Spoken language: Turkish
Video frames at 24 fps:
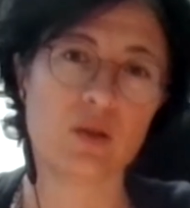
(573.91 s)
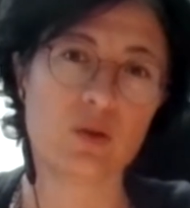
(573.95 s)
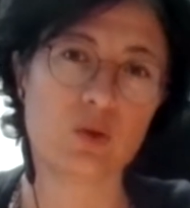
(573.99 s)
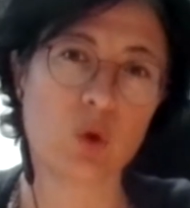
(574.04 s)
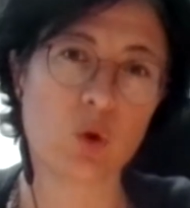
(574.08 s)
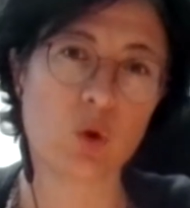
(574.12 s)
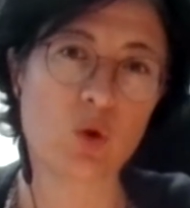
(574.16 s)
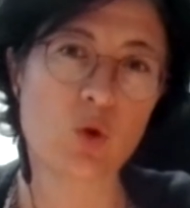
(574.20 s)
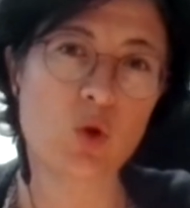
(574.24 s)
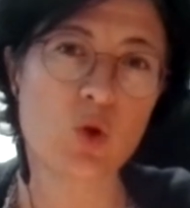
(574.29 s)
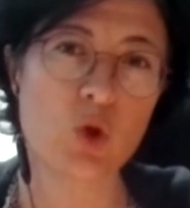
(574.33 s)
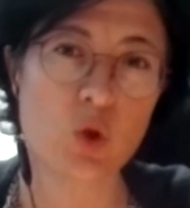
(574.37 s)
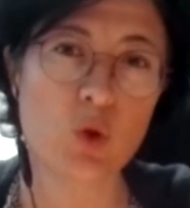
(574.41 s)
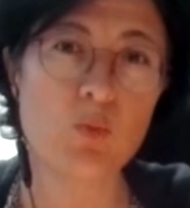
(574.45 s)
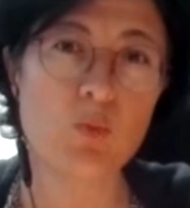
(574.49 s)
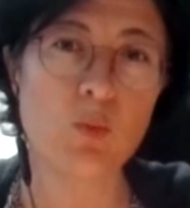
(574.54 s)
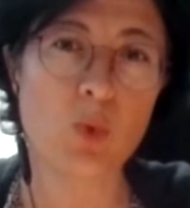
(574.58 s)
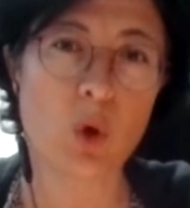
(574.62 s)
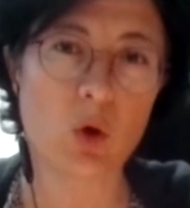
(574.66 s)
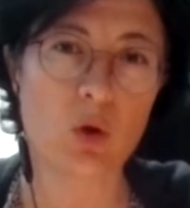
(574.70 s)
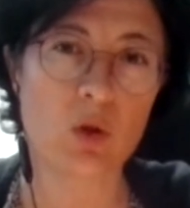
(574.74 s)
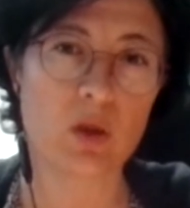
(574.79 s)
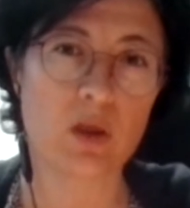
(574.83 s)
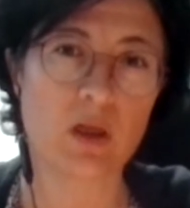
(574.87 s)

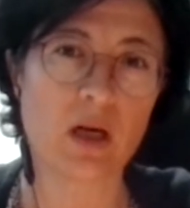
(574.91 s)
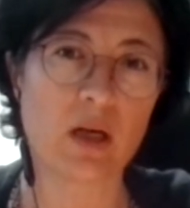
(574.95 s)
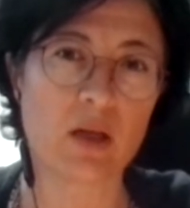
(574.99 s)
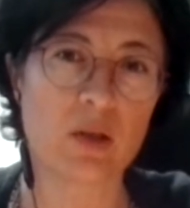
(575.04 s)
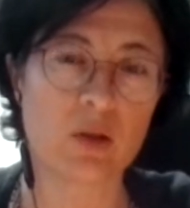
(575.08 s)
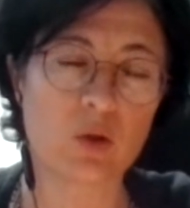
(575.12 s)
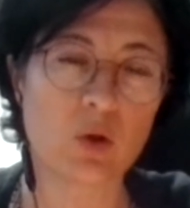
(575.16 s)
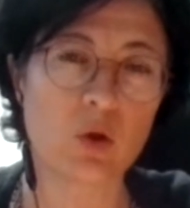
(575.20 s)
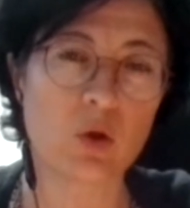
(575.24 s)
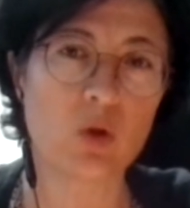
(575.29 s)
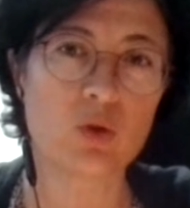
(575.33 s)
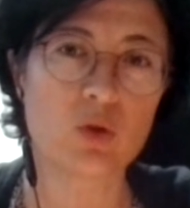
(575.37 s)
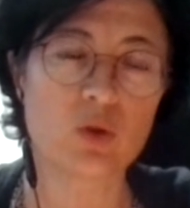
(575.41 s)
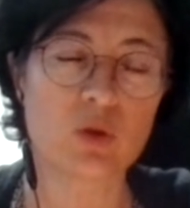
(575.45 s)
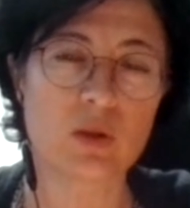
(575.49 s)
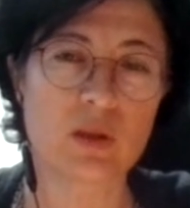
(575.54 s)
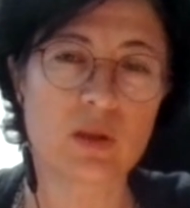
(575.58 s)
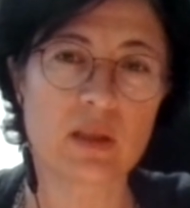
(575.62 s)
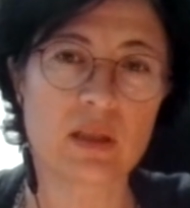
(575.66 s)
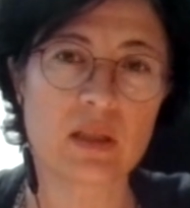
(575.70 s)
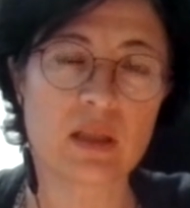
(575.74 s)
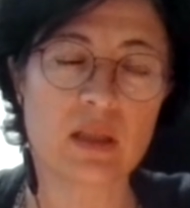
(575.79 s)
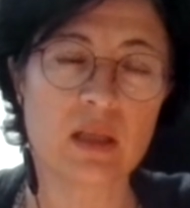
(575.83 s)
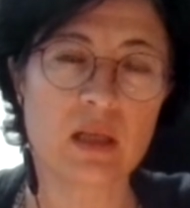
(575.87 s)
dönüşüm olarak
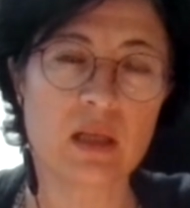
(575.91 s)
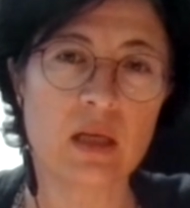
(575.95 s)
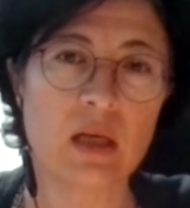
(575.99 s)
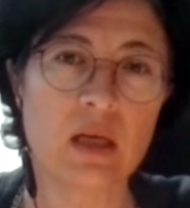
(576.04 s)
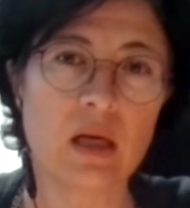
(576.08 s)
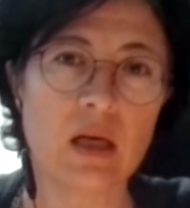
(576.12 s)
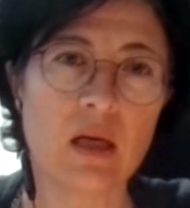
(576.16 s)
gördükleri